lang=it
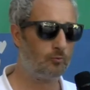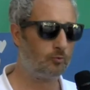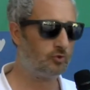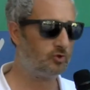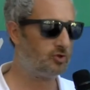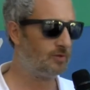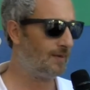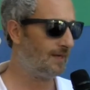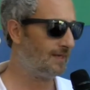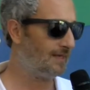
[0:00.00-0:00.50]

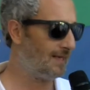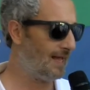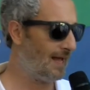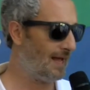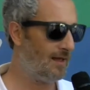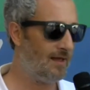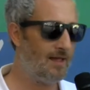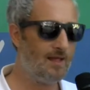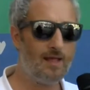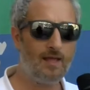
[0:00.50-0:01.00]

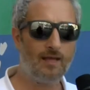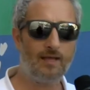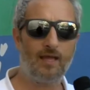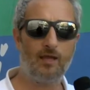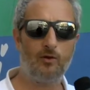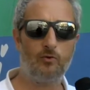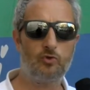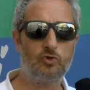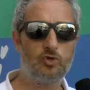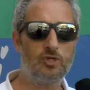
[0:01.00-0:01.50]
municipalità che
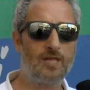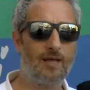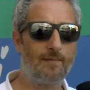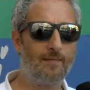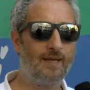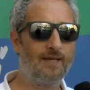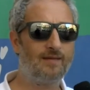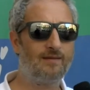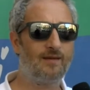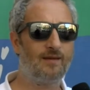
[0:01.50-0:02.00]
è riuscita a
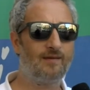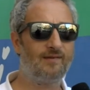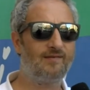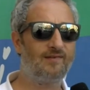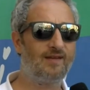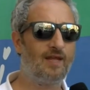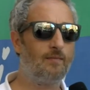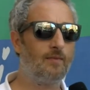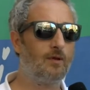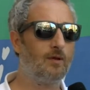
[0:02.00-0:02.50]
mettere
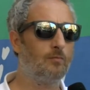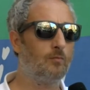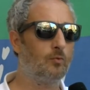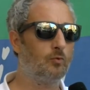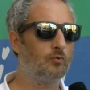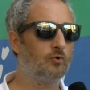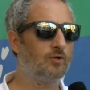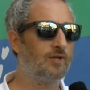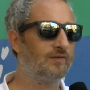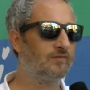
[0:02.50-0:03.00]
insieme il
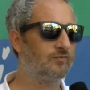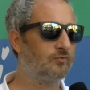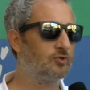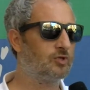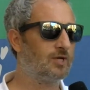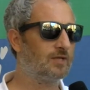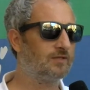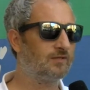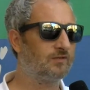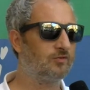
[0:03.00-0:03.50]
mondo di
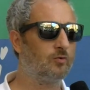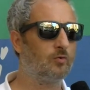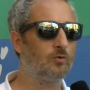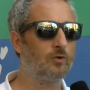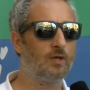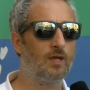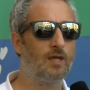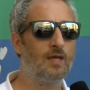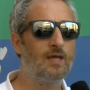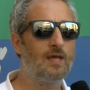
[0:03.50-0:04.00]

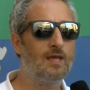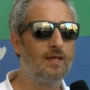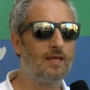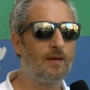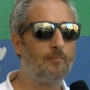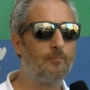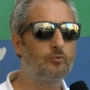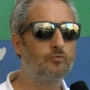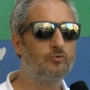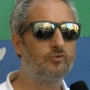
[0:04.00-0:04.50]
associazioni che
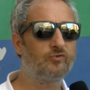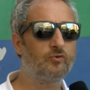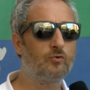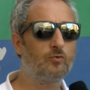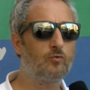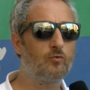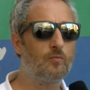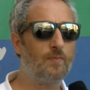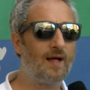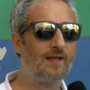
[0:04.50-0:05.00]
appunto si
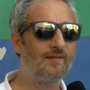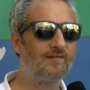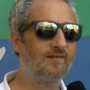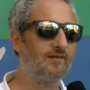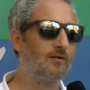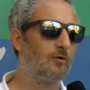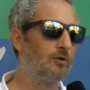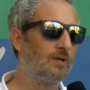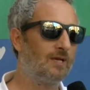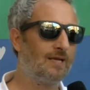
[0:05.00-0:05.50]

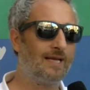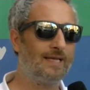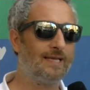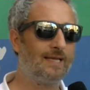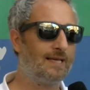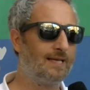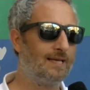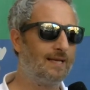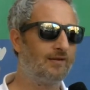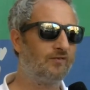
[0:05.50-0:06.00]
occupassero nella
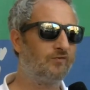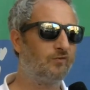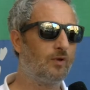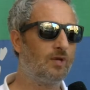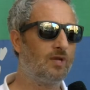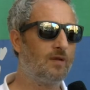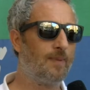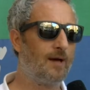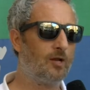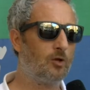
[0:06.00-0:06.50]
declinazione
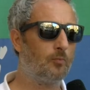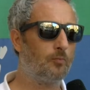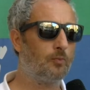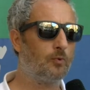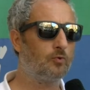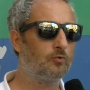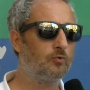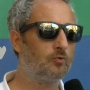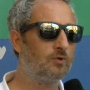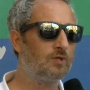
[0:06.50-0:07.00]
di pari
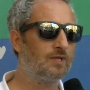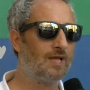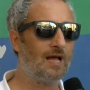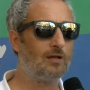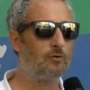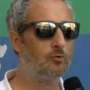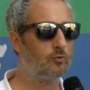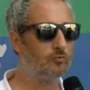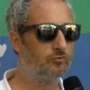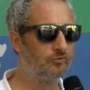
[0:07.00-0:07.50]
opportunità
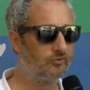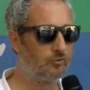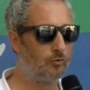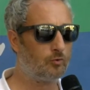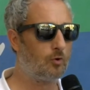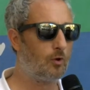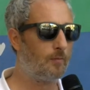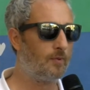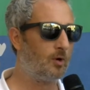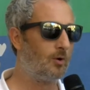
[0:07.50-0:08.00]
non
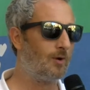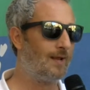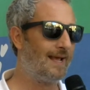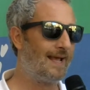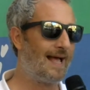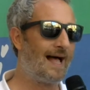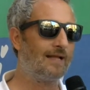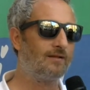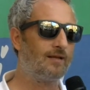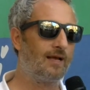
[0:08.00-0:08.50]
solo però
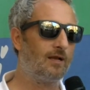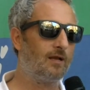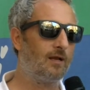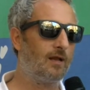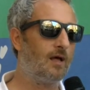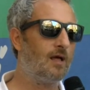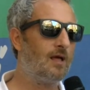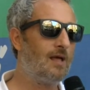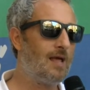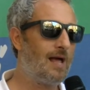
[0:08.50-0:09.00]
legate
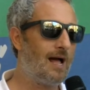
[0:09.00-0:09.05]
al,